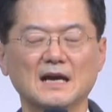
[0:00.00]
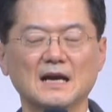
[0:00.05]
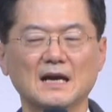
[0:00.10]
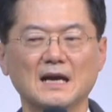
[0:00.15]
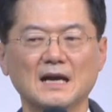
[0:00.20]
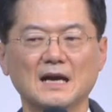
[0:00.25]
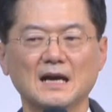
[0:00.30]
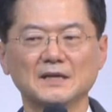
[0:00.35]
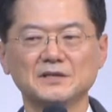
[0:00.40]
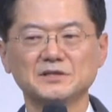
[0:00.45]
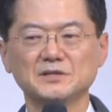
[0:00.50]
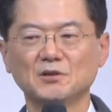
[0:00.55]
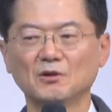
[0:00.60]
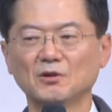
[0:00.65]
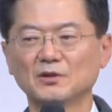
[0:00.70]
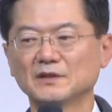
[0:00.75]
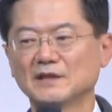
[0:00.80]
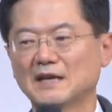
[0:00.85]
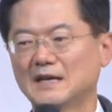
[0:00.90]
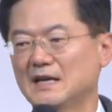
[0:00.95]
한
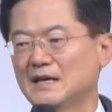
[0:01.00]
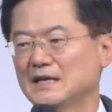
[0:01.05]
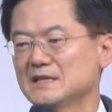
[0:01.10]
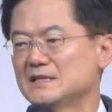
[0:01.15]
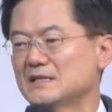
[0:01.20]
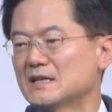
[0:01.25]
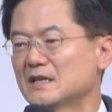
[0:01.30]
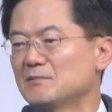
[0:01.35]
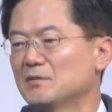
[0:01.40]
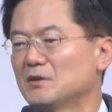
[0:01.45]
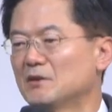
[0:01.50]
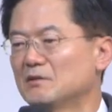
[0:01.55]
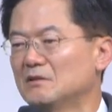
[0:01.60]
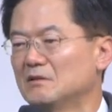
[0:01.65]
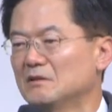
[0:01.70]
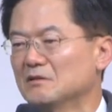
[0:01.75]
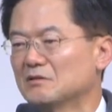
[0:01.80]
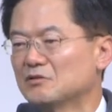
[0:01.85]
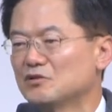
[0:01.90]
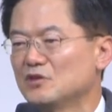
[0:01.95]
영혼, 한
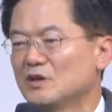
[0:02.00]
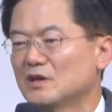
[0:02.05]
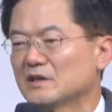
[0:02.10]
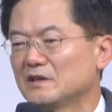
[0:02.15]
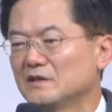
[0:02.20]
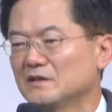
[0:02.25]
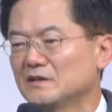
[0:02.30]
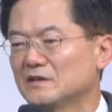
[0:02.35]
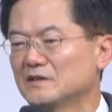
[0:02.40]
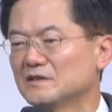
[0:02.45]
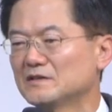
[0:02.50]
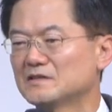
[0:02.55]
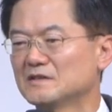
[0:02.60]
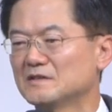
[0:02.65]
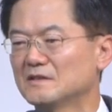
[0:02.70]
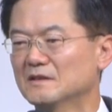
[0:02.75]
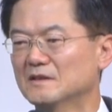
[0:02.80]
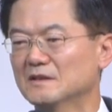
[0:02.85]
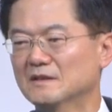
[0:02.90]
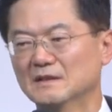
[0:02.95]
생명을 귀하게
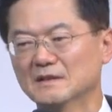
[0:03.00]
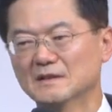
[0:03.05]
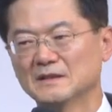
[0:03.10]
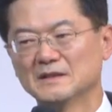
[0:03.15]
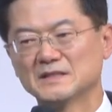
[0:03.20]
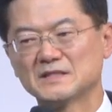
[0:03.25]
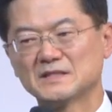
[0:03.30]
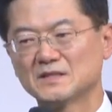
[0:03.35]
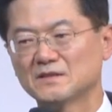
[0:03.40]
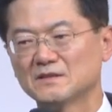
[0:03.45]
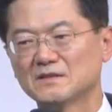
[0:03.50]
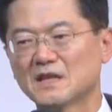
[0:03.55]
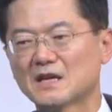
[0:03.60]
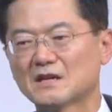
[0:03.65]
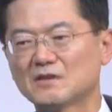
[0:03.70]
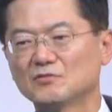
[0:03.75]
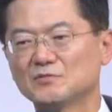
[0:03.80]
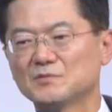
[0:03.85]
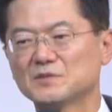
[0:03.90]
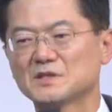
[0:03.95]
여겨서
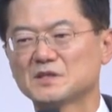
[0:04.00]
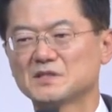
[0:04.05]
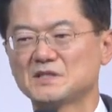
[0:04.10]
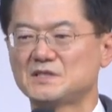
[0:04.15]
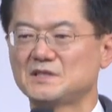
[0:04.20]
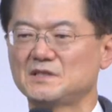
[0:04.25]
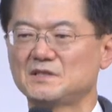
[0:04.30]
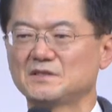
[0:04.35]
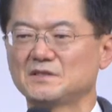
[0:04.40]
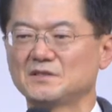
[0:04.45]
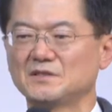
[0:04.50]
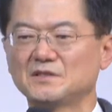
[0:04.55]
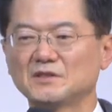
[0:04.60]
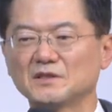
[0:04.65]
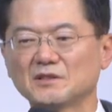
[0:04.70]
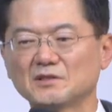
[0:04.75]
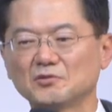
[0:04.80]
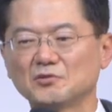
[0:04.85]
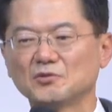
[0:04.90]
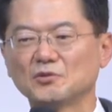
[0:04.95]
천하를 움직이시는 것.
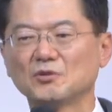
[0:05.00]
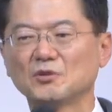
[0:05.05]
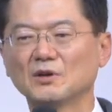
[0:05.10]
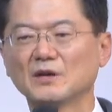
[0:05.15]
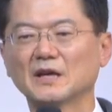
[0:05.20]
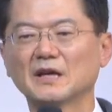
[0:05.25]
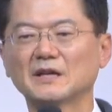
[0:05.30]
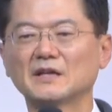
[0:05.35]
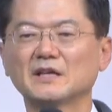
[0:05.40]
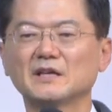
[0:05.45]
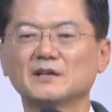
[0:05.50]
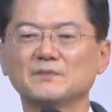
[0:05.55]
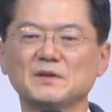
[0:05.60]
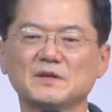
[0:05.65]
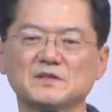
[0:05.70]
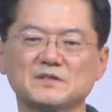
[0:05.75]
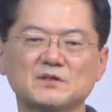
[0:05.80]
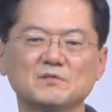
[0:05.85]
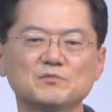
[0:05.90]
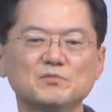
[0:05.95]
이것도 하나님의
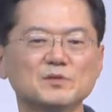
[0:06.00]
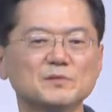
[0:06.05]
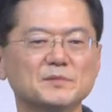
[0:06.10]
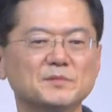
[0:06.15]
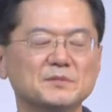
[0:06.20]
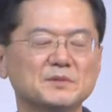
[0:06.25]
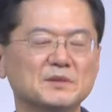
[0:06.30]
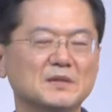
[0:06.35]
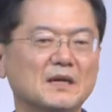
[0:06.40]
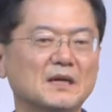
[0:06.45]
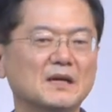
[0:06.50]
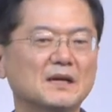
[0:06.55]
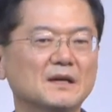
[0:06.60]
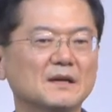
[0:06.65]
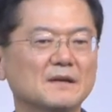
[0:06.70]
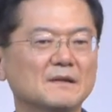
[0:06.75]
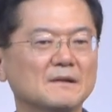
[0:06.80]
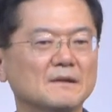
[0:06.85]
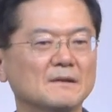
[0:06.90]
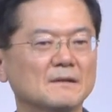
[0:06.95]
성품입니다.
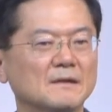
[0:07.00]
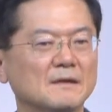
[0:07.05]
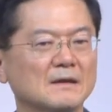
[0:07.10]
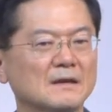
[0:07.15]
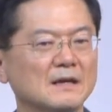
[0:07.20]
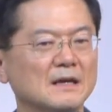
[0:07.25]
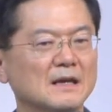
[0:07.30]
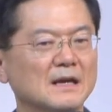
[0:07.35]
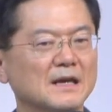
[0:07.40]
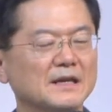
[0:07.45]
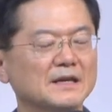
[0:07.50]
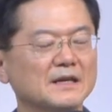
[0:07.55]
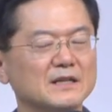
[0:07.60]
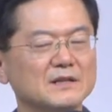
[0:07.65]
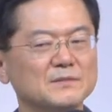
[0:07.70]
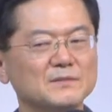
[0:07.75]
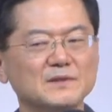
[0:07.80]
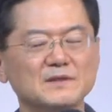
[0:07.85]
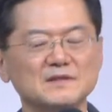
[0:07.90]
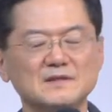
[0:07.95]

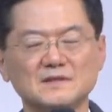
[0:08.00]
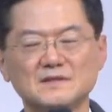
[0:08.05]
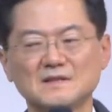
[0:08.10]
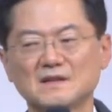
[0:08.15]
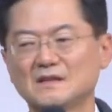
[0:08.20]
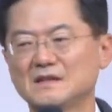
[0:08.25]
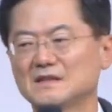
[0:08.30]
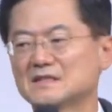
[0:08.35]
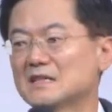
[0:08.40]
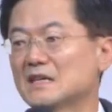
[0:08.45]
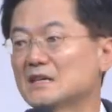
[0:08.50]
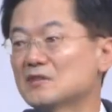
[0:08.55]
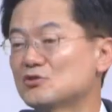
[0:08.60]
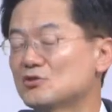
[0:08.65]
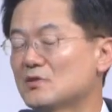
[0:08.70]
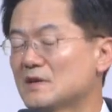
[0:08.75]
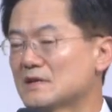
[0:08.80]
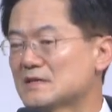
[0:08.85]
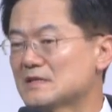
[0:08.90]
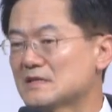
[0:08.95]
하나님이 세상을
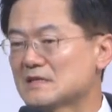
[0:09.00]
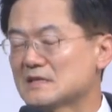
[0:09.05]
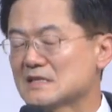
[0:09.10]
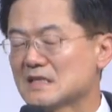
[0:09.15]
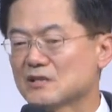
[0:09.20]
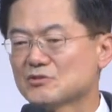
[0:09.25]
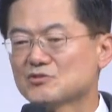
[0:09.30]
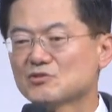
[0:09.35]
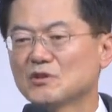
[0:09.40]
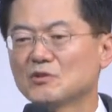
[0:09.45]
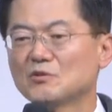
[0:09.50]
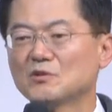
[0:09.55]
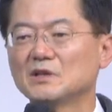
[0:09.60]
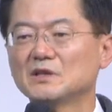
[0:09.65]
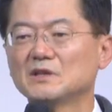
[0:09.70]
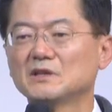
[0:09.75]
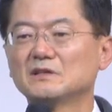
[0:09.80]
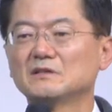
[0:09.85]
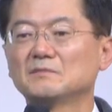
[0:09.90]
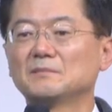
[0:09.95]
창조하신 창조의
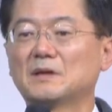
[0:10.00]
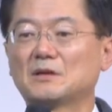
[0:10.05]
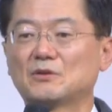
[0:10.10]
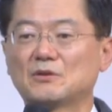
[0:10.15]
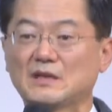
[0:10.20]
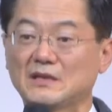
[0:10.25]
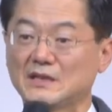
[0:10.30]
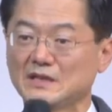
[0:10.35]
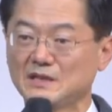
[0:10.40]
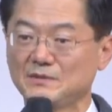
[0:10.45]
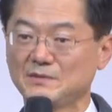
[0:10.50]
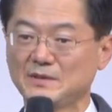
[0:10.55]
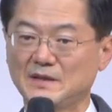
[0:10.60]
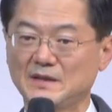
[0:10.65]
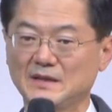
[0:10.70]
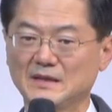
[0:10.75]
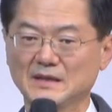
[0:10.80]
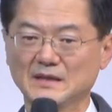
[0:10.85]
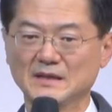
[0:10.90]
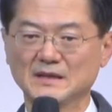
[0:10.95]
원리는 바로 하나님의
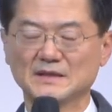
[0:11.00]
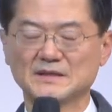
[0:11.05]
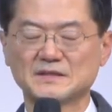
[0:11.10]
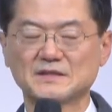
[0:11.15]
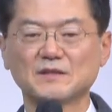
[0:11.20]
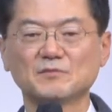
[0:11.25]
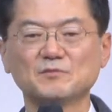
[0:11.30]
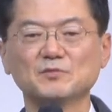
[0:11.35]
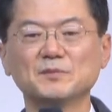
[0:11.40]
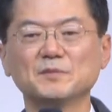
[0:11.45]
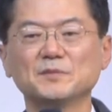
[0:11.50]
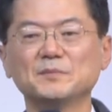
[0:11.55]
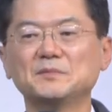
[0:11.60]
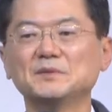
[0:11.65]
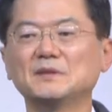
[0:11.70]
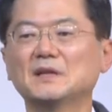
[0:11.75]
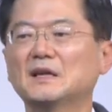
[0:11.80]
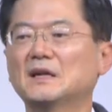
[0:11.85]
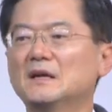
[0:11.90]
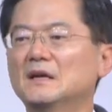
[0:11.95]

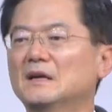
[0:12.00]
성품입니다.